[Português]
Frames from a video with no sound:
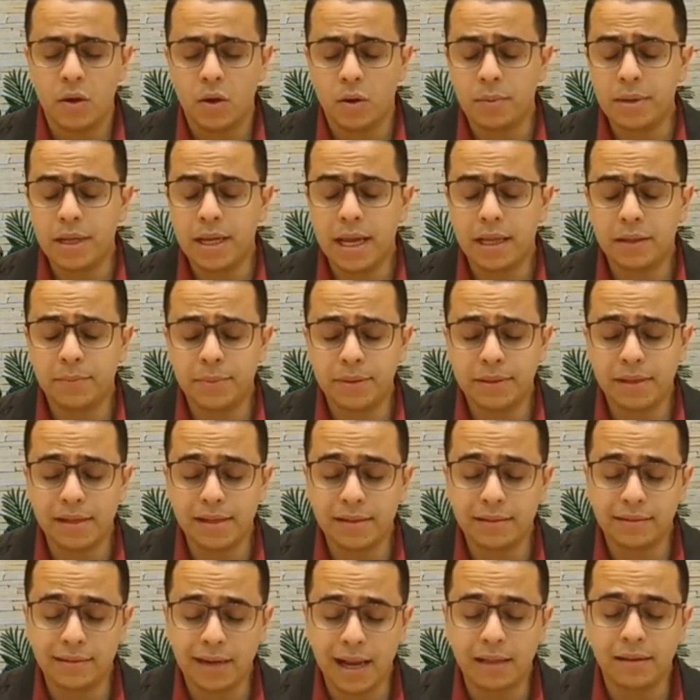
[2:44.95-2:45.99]
Obrigado por ter
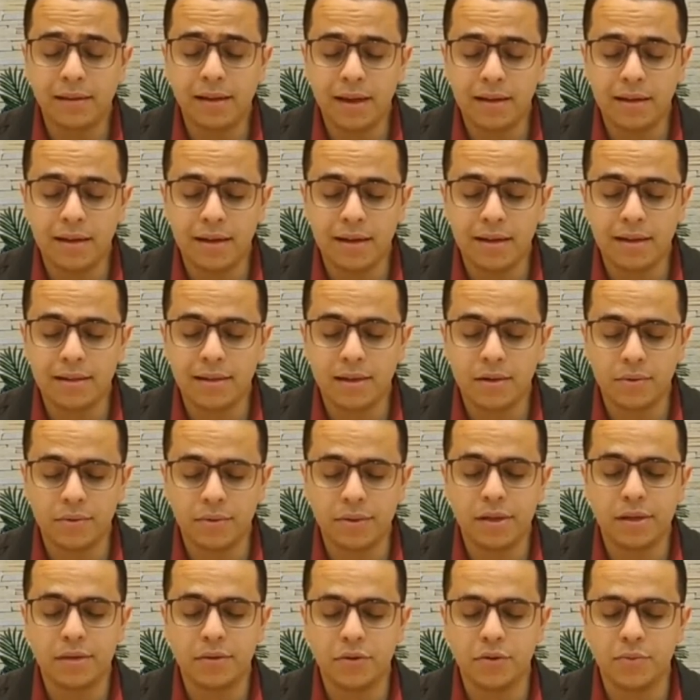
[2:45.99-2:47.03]
entrado em aliança com
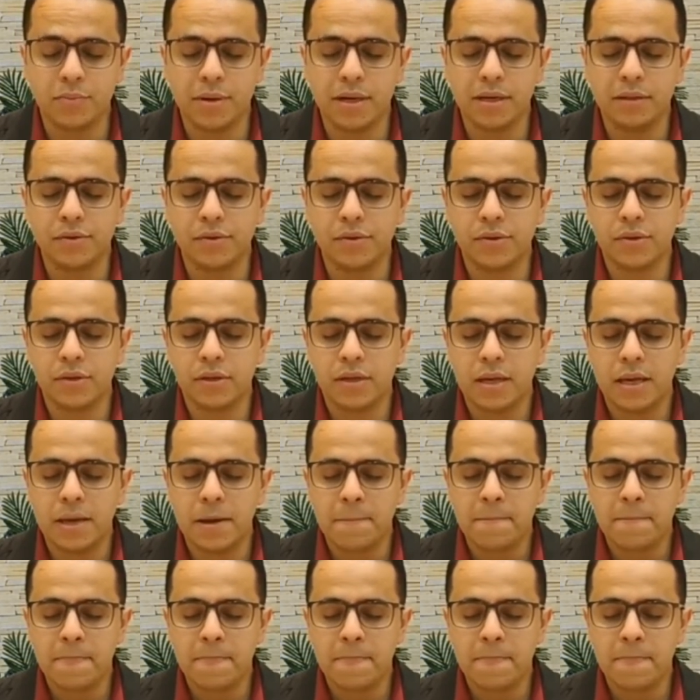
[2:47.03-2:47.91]
os seres humanos.